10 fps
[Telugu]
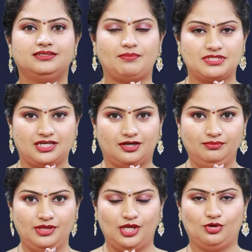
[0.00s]

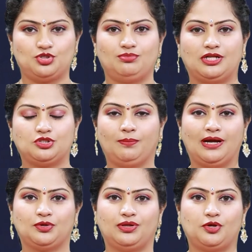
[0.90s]
నమస్కారం ఈరోజు మనతో
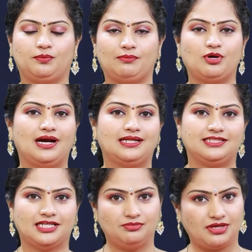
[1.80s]
పాటు ఉన్నారు ప్రముఖ
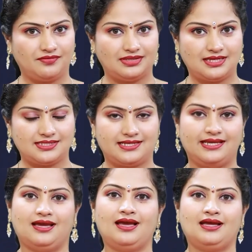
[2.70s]
ఆధ్యాత్మికవేత్త
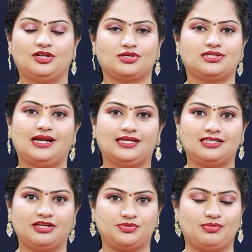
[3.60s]
శ్రీ డాక్టర్
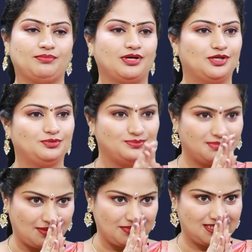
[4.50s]
అనంతలక్ష్మి అమ్మ గారు
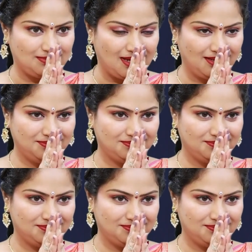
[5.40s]
నమస్తే మా